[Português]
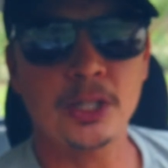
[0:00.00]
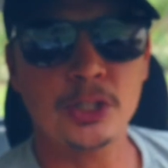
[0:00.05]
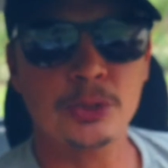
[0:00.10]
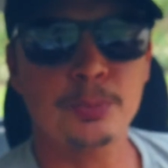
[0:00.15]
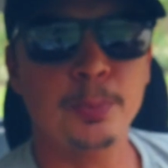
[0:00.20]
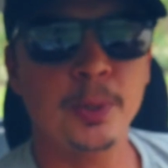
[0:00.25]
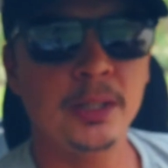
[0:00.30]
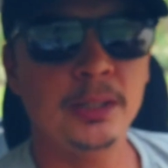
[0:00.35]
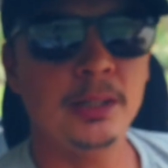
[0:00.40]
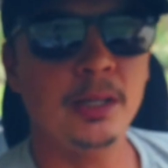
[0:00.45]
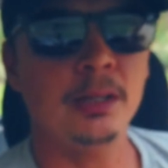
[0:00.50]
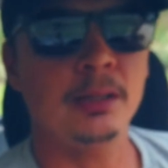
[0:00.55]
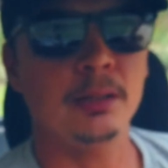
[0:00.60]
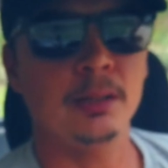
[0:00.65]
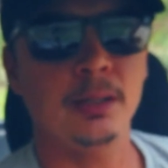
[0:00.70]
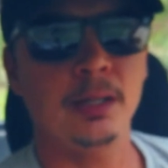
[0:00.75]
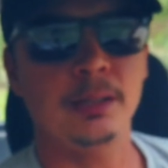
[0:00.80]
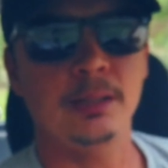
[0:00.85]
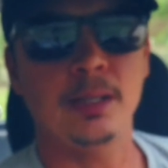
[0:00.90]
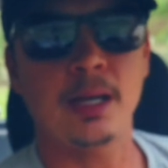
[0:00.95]
ir para a Espanha
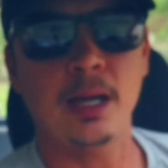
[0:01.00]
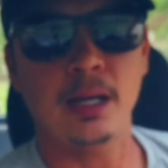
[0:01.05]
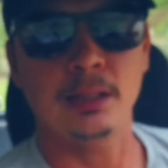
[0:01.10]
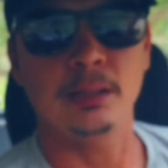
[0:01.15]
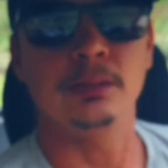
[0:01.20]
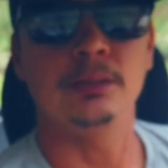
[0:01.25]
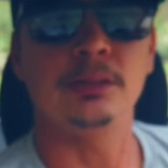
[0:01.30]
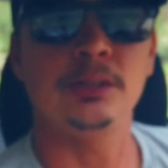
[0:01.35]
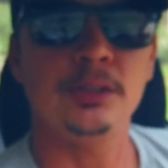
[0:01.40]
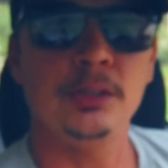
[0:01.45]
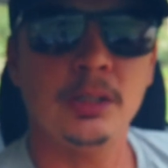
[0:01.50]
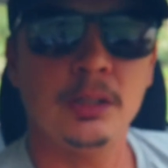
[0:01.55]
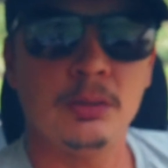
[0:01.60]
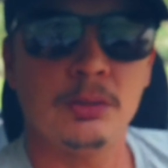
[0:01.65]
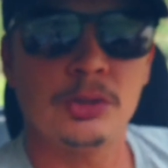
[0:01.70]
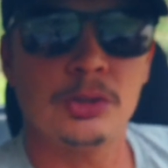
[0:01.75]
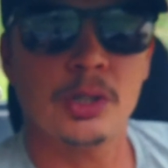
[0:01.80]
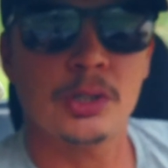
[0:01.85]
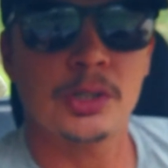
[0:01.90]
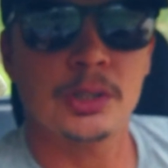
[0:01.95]
ganhar
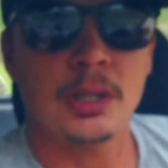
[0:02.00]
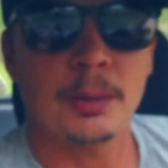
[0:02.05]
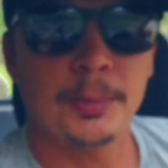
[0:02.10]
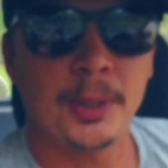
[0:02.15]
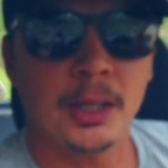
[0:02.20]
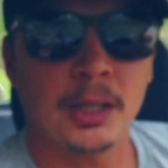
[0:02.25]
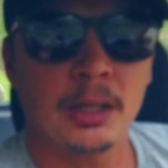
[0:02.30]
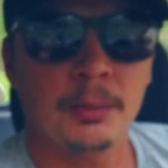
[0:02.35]
dinheiro. Deixa eu ajeitar